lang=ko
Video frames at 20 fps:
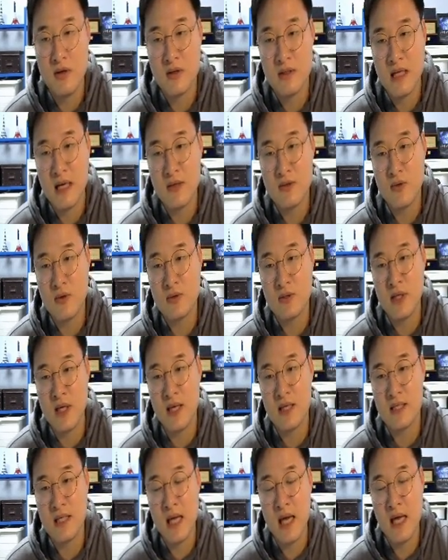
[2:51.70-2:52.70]

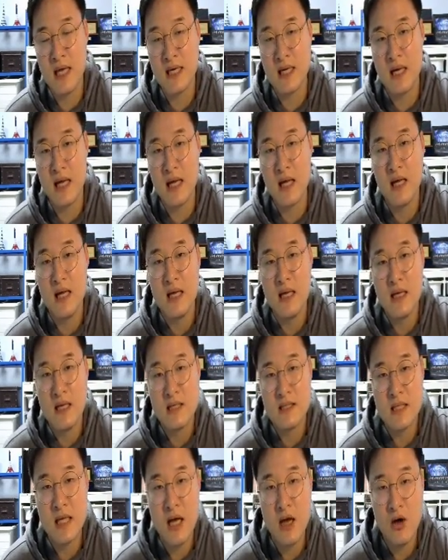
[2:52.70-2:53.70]
상속세의 차이가
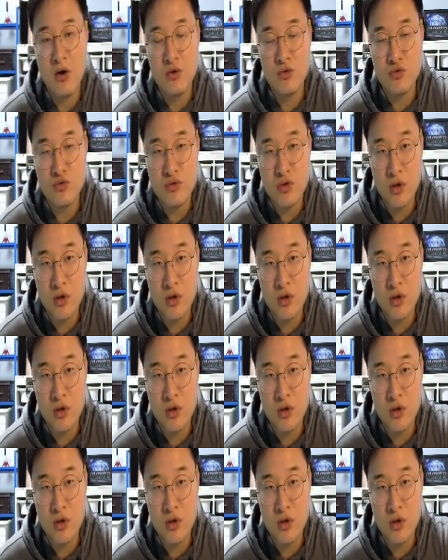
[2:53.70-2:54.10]
4억